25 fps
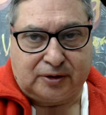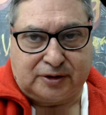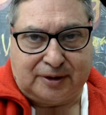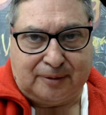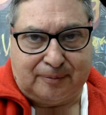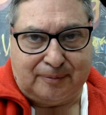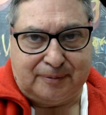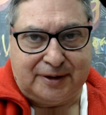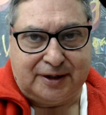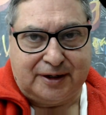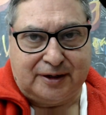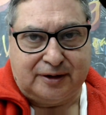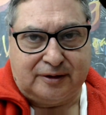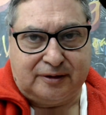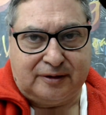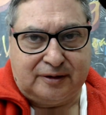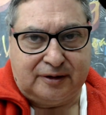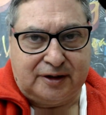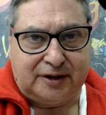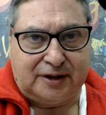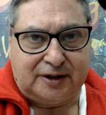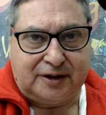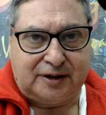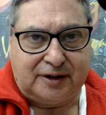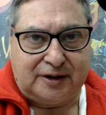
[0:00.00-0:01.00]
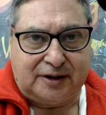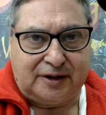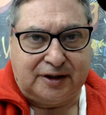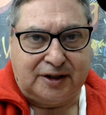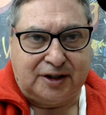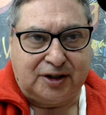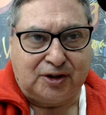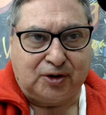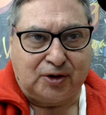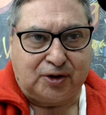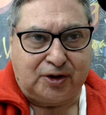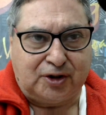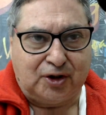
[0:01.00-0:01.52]
también eh, en
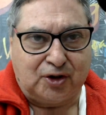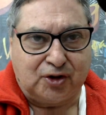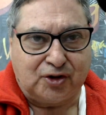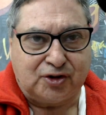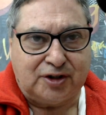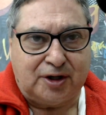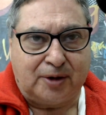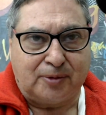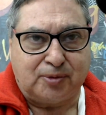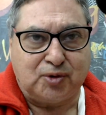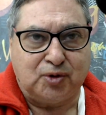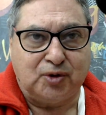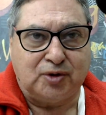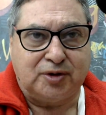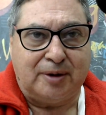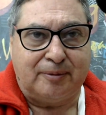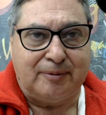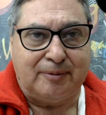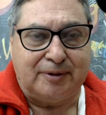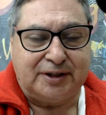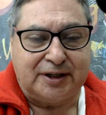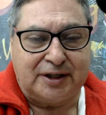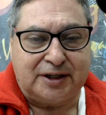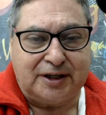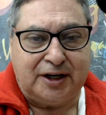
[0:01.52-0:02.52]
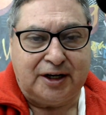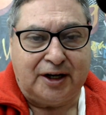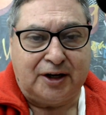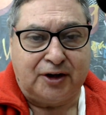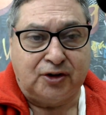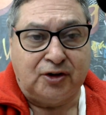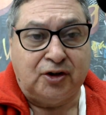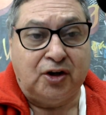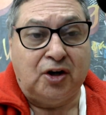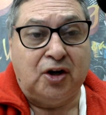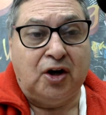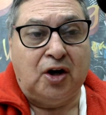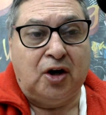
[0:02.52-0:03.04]
esto quiero ser absolutamente claro.